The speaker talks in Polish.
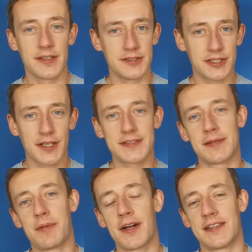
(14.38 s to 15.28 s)
Dzisiaj chcę
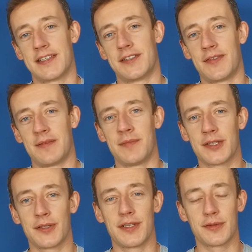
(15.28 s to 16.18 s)
pokazać Wam
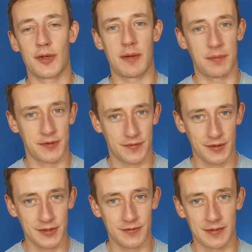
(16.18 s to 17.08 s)
metodę, która
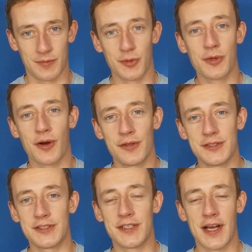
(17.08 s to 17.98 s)
pozwoli Wam
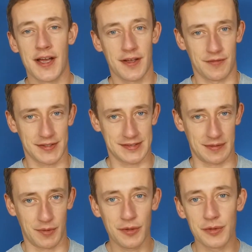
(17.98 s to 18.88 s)
uchronić Wasz
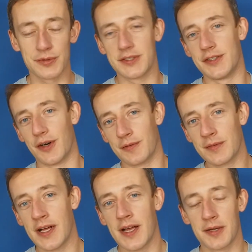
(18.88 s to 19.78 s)
samochód i dom
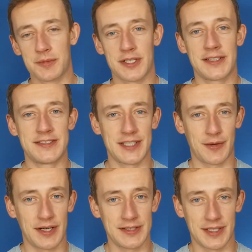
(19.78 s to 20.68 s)
przed
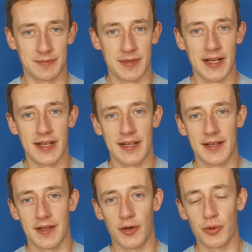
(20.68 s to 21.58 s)
działaniem
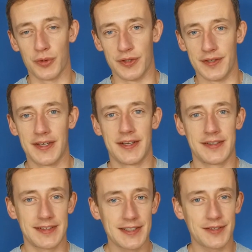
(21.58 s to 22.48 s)
kun,
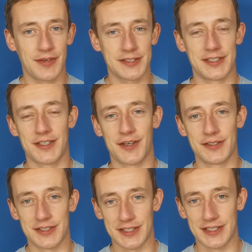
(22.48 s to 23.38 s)
tych właśnie
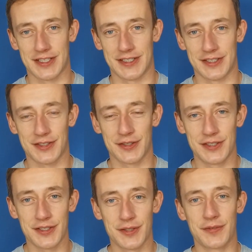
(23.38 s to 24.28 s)
groźnych e,
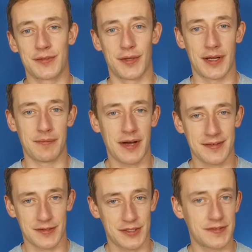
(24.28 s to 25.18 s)
szkodników, które
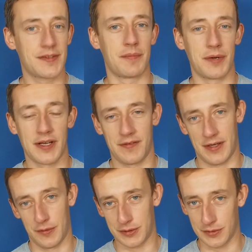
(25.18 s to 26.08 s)
bardzo często
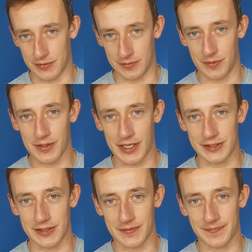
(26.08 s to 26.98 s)
pojawiają się w tym
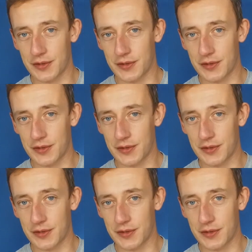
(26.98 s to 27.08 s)
okresie.